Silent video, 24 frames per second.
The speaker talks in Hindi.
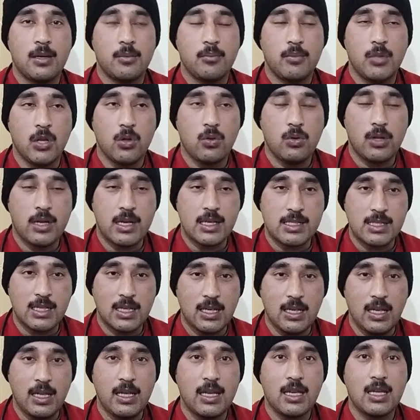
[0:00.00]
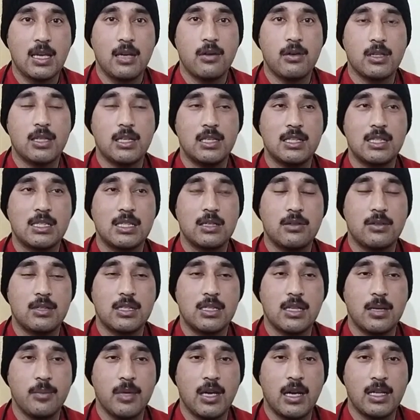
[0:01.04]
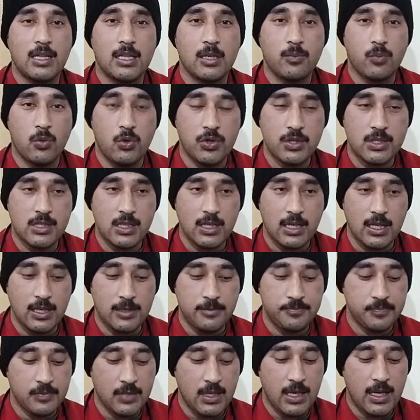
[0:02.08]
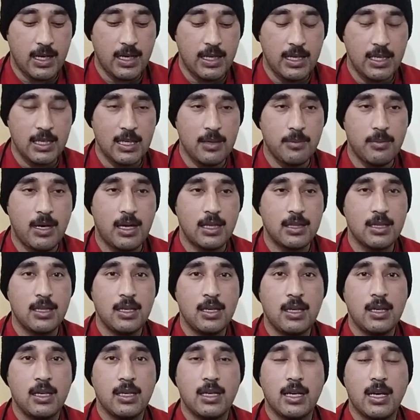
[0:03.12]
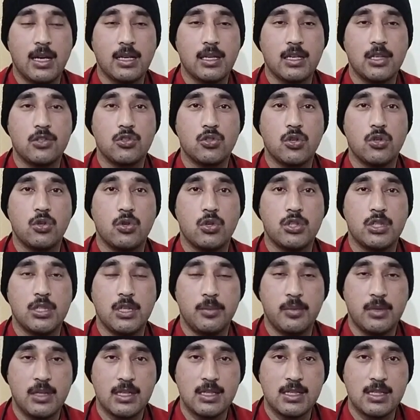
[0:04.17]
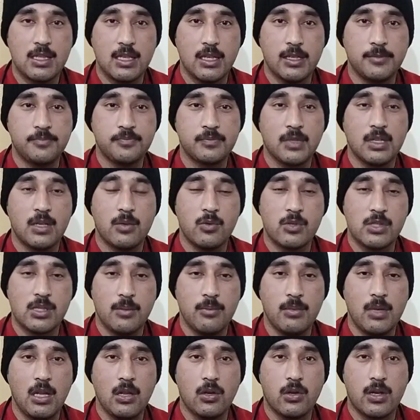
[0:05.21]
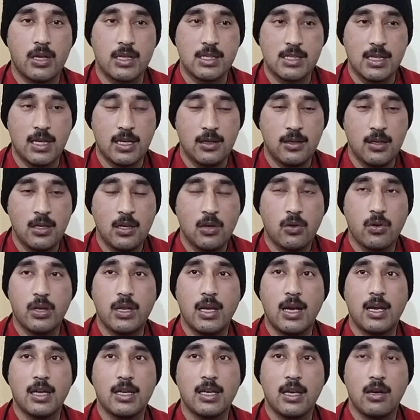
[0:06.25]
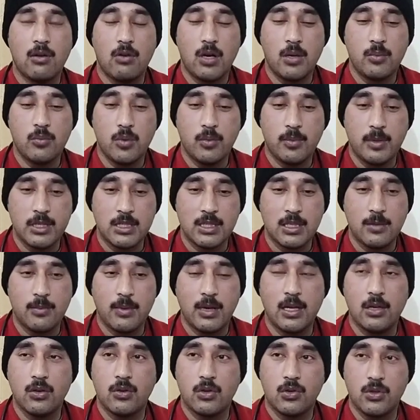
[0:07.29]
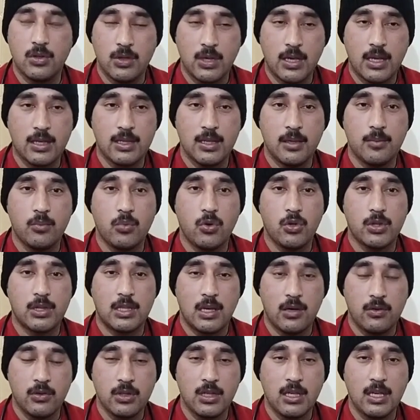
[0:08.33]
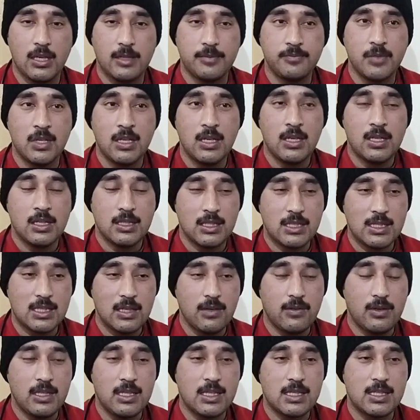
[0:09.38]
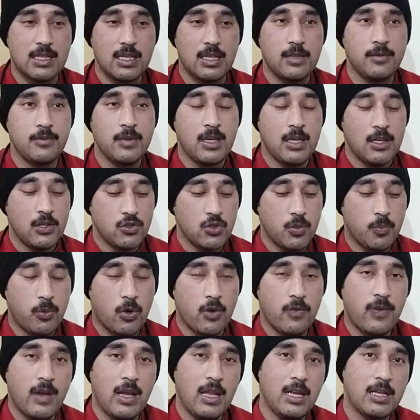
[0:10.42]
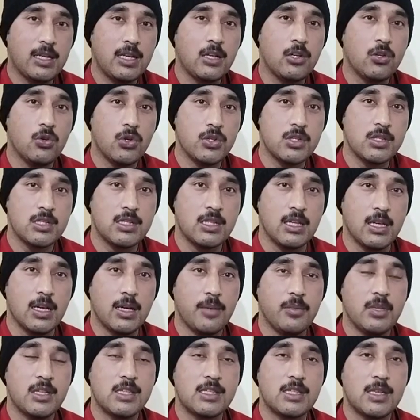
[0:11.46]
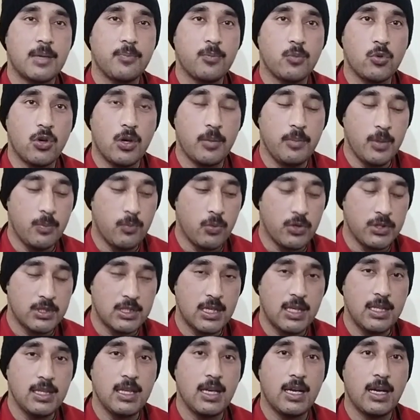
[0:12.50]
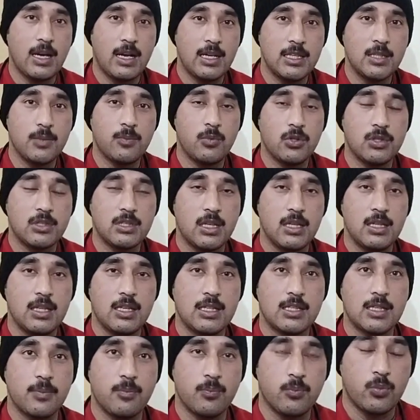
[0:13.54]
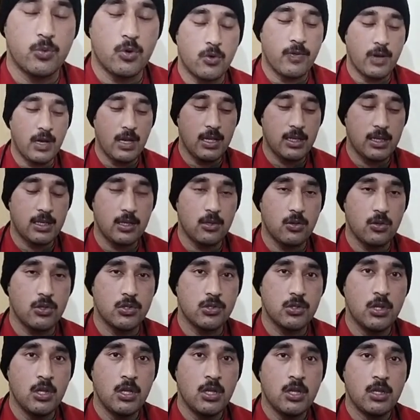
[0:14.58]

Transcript: बिल्कुल रास्ता क्लियर किया हुआ था जिसकी वजह से हम यहाँ तक पहुँच सके यहाँ आने के बाद यहाँ के जो दो जी थे मुजम्मिल और रज़ा और यहाँ के अवाम मुबशर भाई और दिगर ने बहुत ताउन किया जिसकी वजह से जो प्रोफाइलेक्टिक डोजेस थे हमने सबको अभी पहुँचा दिया है आज ही पहुँचा दिया सब प्रोफाइलेक्टिक डोज